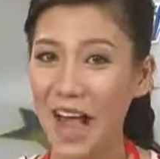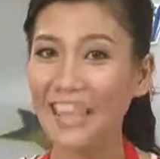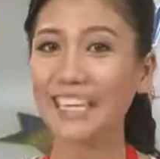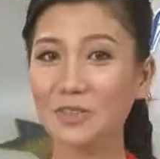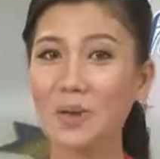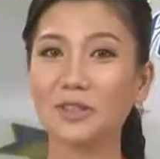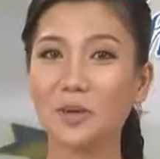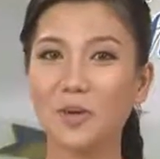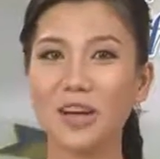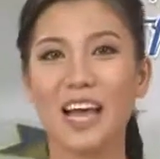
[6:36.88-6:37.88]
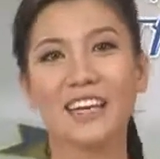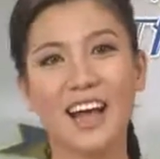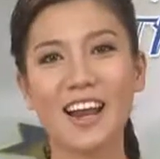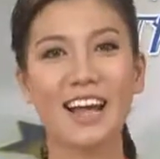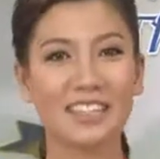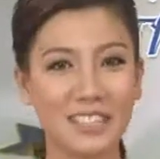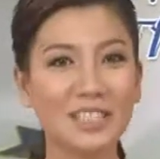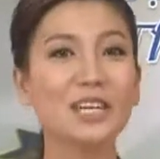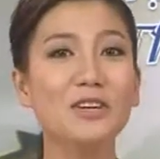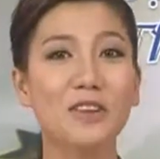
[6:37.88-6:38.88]
theo hai cách quen thuộc, đó là
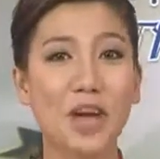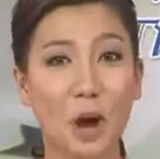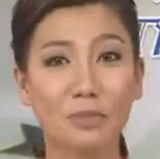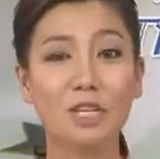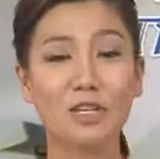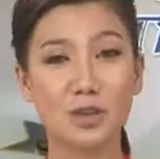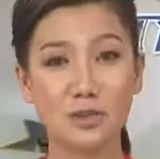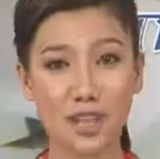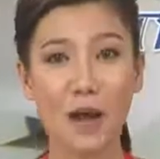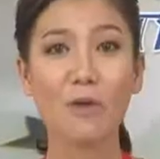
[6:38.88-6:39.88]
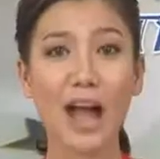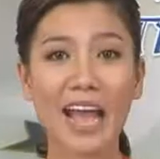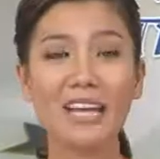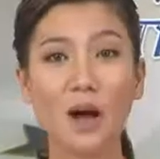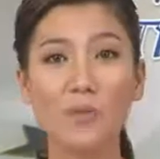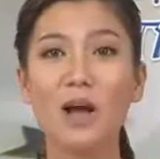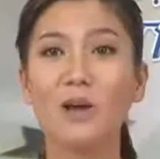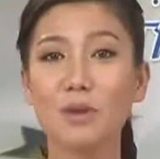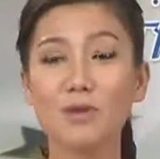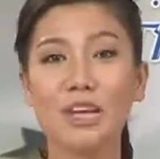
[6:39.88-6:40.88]
gửi thư về hộp thư số 620
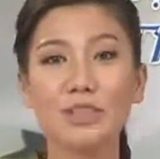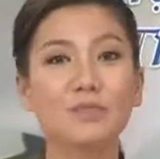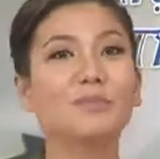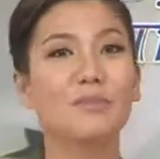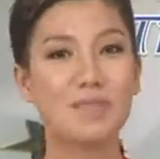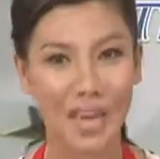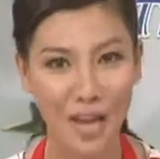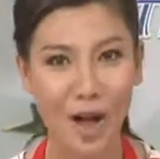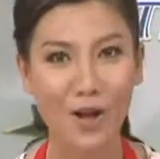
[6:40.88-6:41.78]
Bưu điện Trung tâm Sài